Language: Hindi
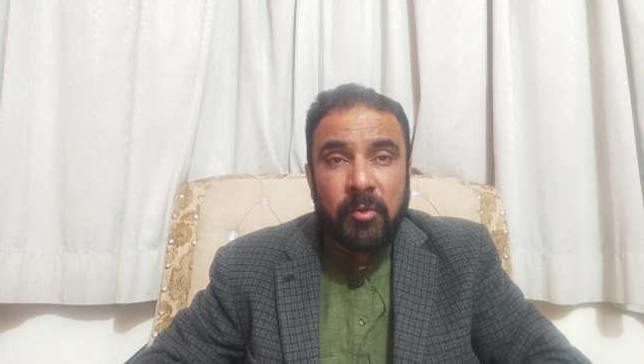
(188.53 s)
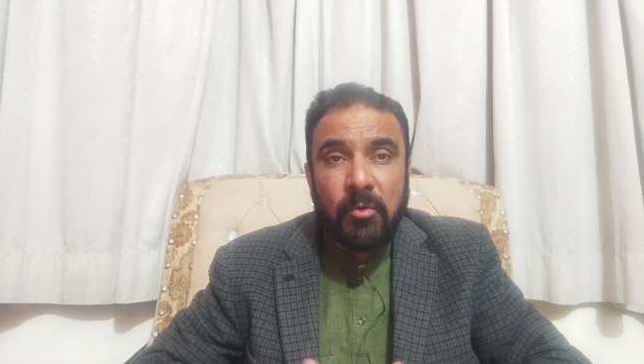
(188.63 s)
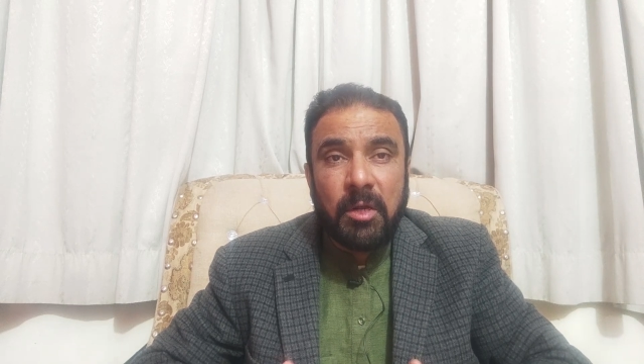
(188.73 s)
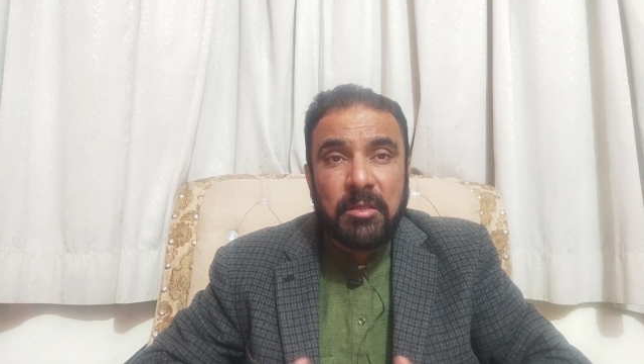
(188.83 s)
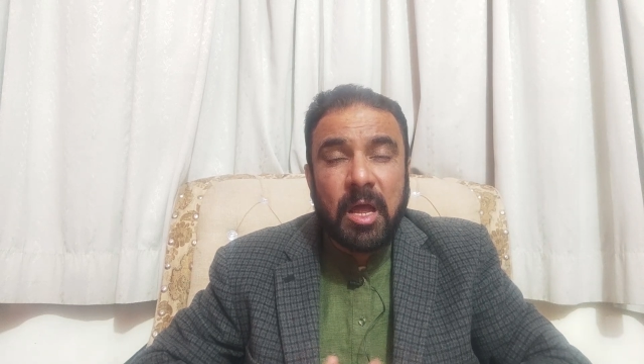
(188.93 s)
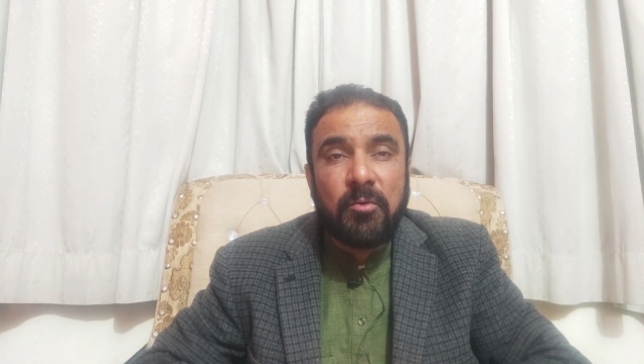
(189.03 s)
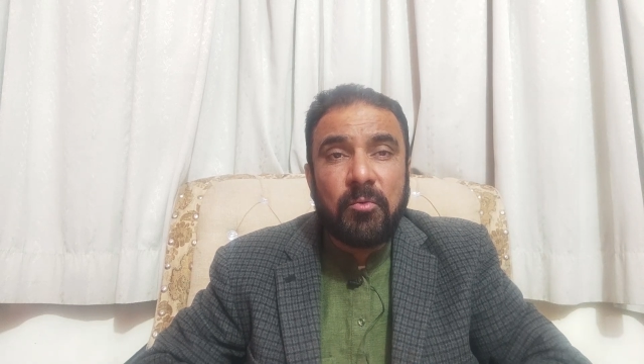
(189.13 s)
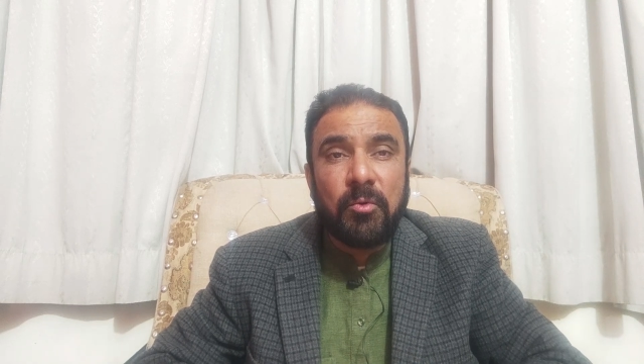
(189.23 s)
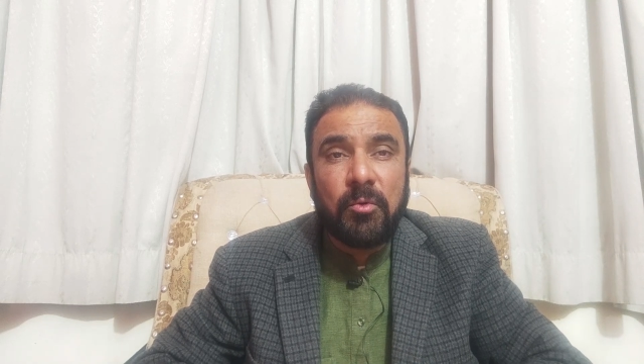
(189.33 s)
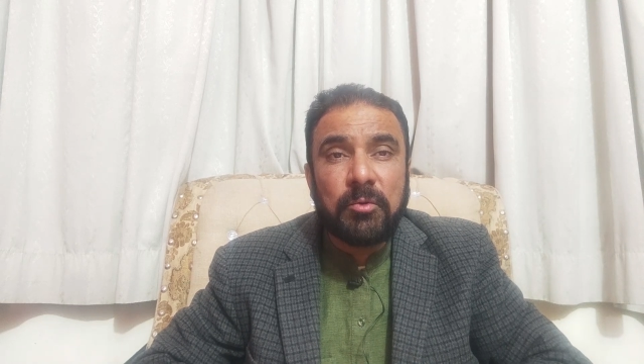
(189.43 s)
और
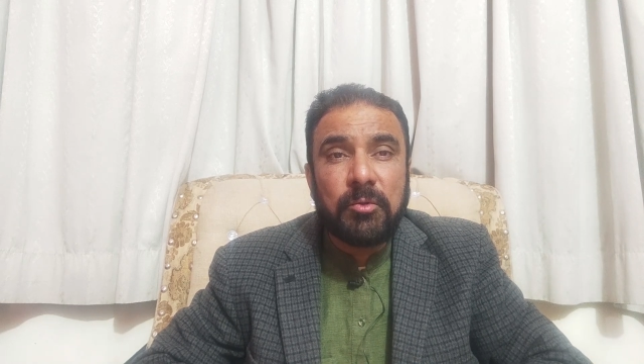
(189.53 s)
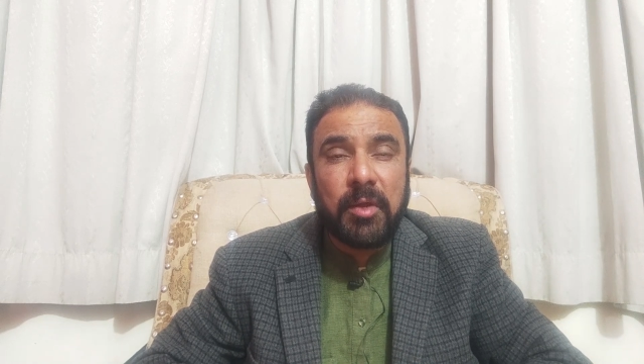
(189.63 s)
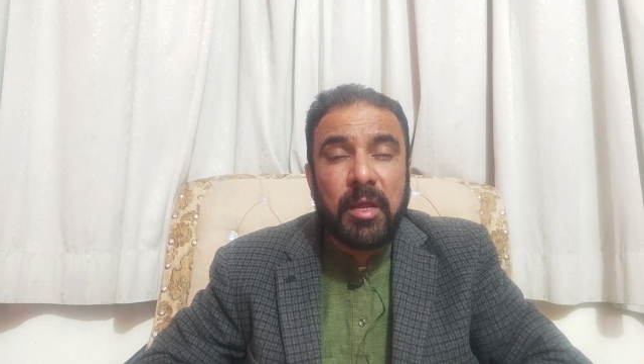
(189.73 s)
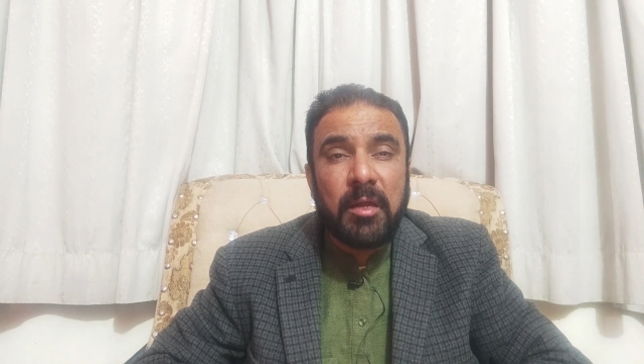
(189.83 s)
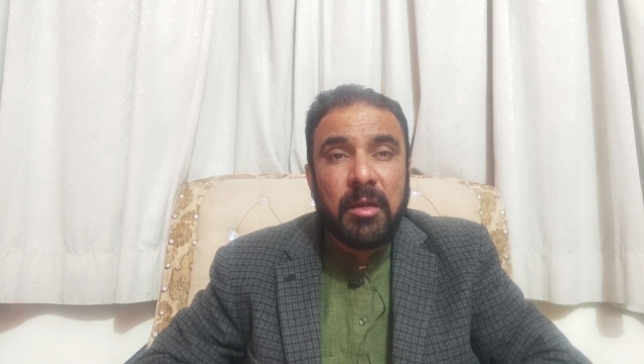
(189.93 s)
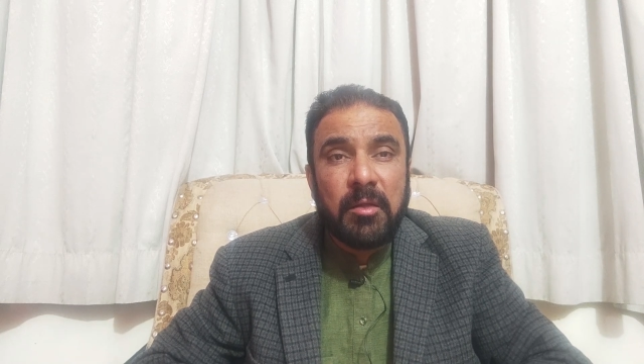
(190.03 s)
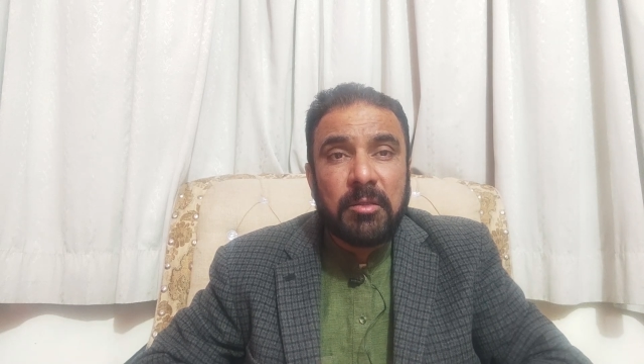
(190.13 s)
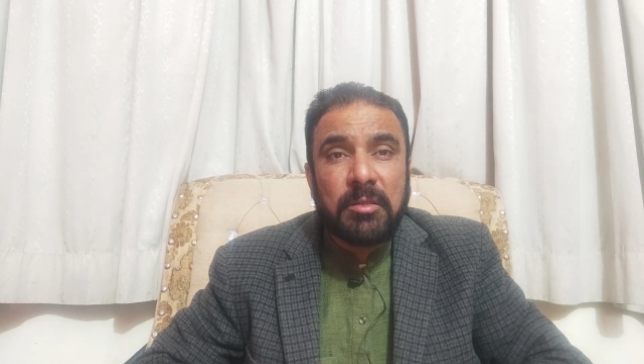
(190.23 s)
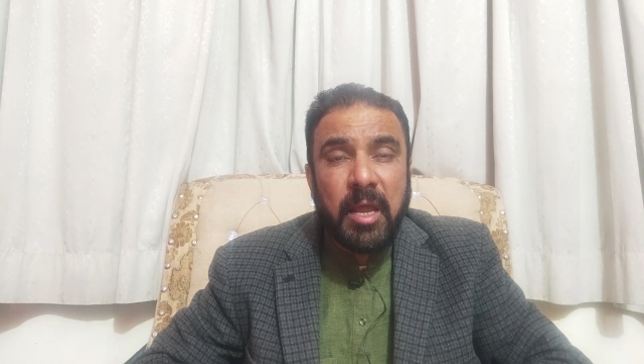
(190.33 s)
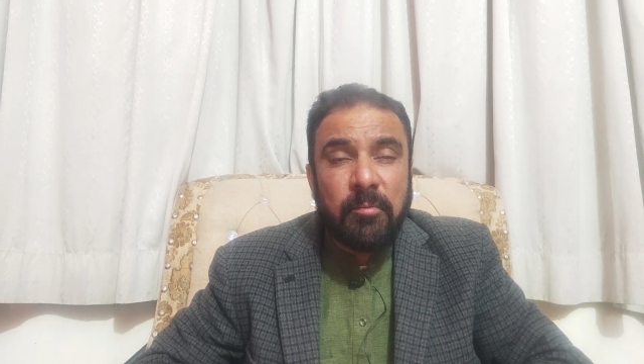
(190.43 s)
हजारों लोग जो है
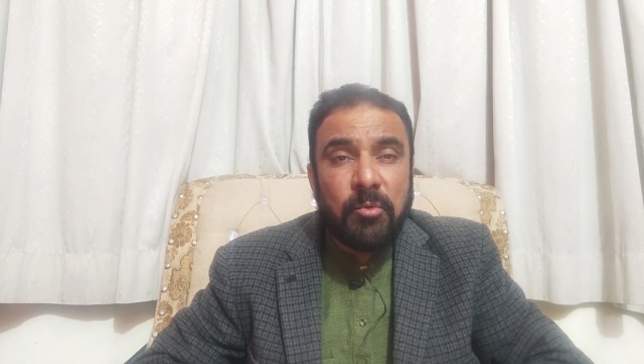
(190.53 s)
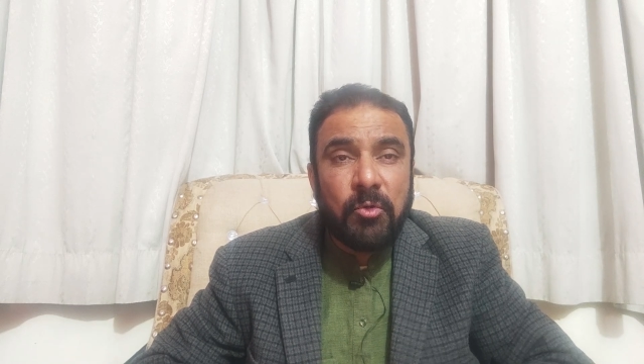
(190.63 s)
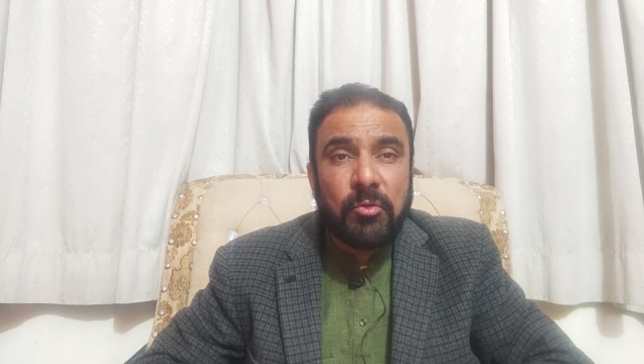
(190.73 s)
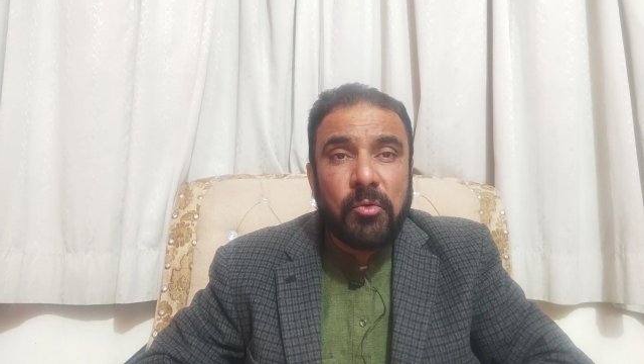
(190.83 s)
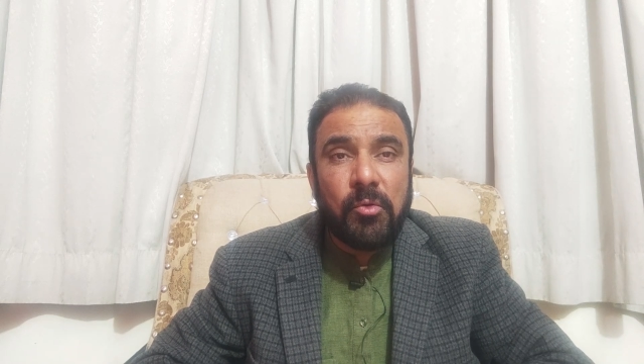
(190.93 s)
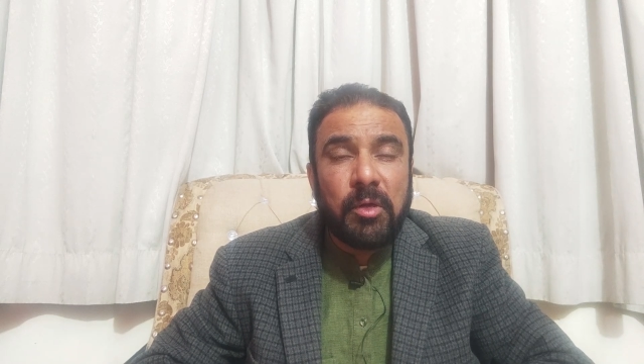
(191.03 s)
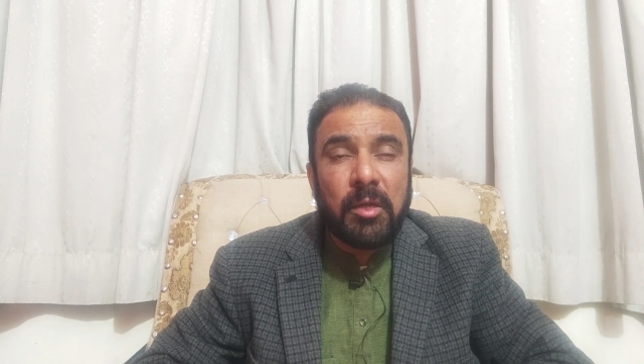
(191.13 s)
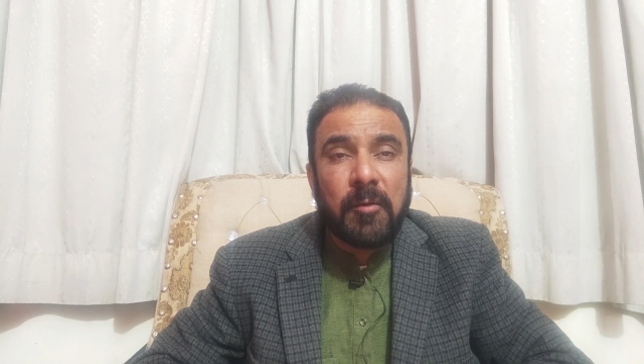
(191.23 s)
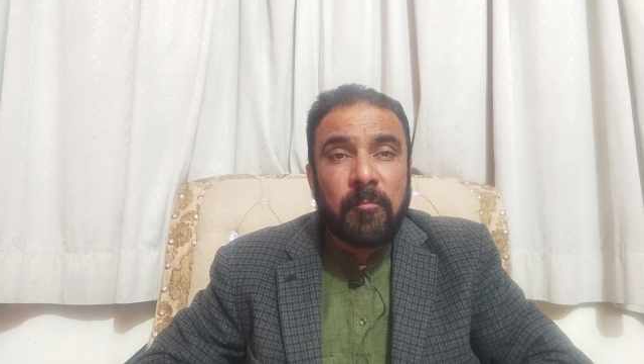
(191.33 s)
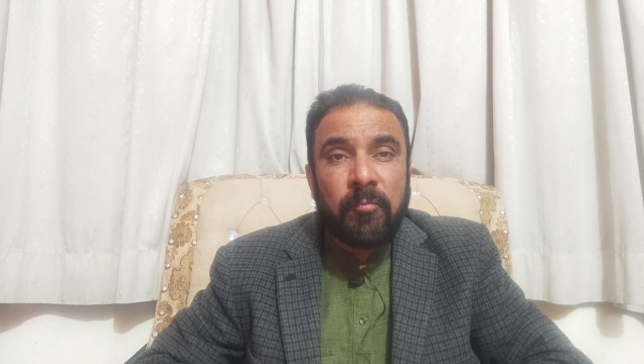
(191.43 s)
सजाए मौत हो
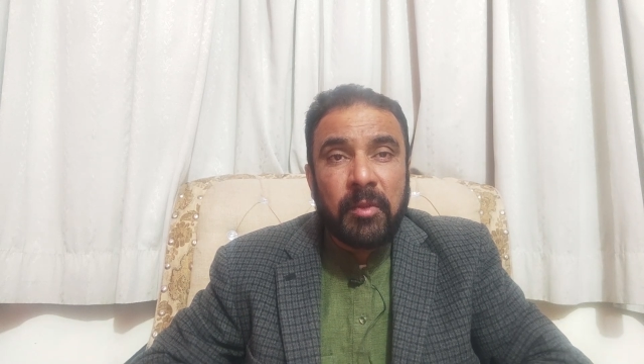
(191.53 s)
के